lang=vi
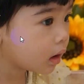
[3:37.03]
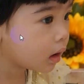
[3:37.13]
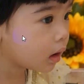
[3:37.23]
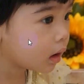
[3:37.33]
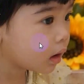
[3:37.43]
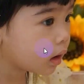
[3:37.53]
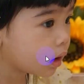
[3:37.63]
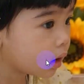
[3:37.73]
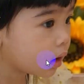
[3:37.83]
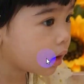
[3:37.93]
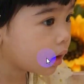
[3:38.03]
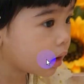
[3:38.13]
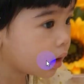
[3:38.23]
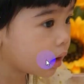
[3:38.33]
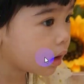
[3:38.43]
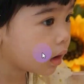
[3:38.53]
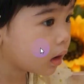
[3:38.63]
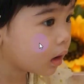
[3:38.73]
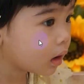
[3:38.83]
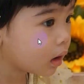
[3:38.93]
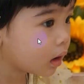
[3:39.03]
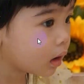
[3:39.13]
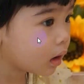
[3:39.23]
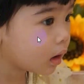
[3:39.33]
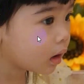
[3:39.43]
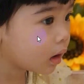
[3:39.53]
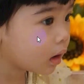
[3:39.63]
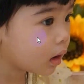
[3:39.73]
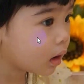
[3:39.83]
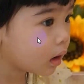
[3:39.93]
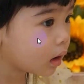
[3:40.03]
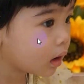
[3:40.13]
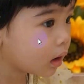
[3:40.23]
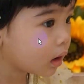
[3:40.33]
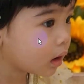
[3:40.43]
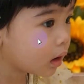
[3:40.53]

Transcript: đến là một trong những ứng dụng đó là TeamView hoặc là UltraView